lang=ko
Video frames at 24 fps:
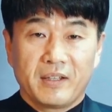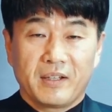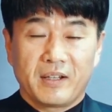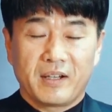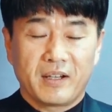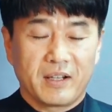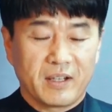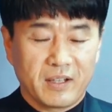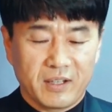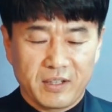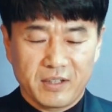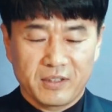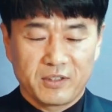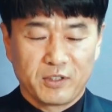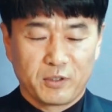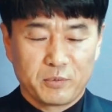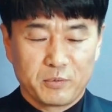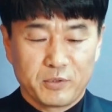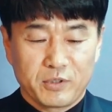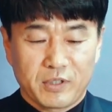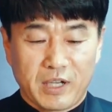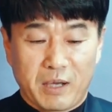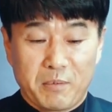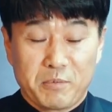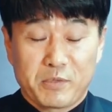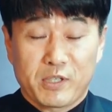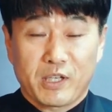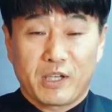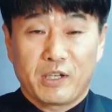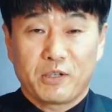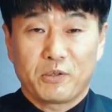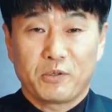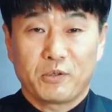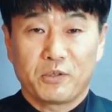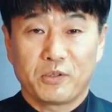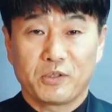아, 너무
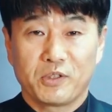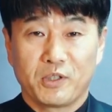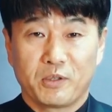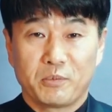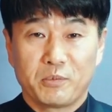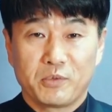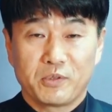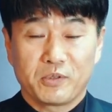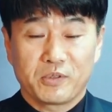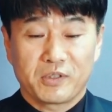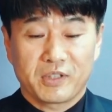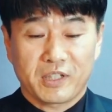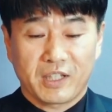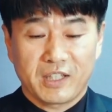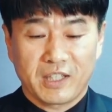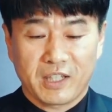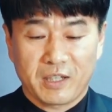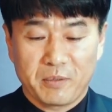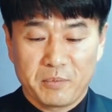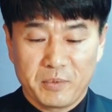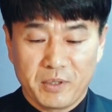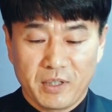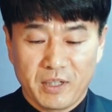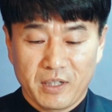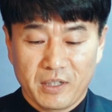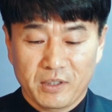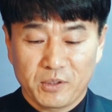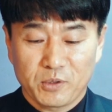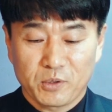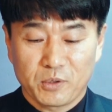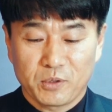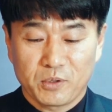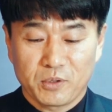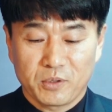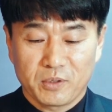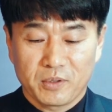감사하고 너무 찬양합니다.
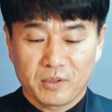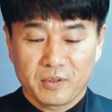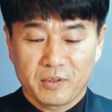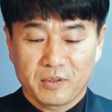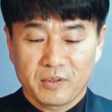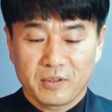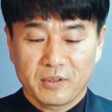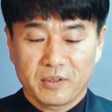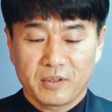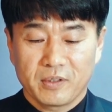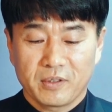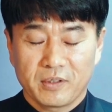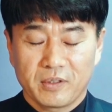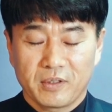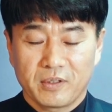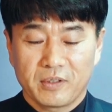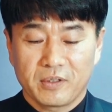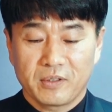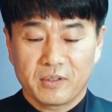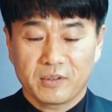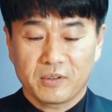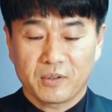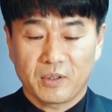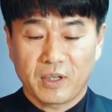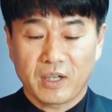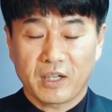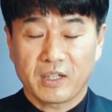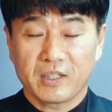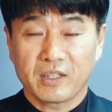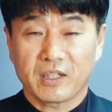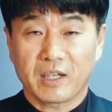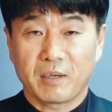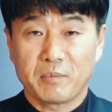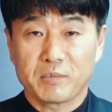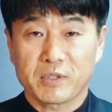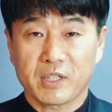또 한
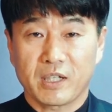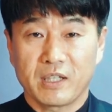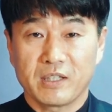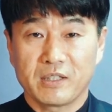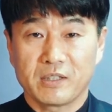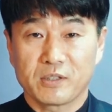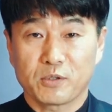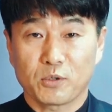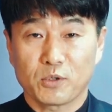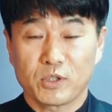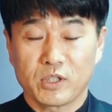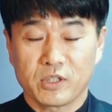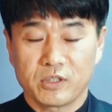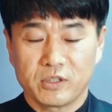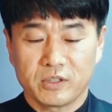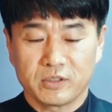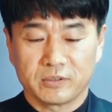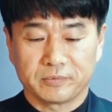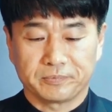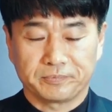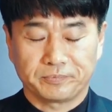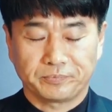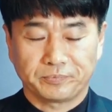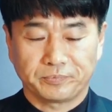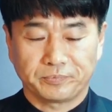가지 감사한 소식은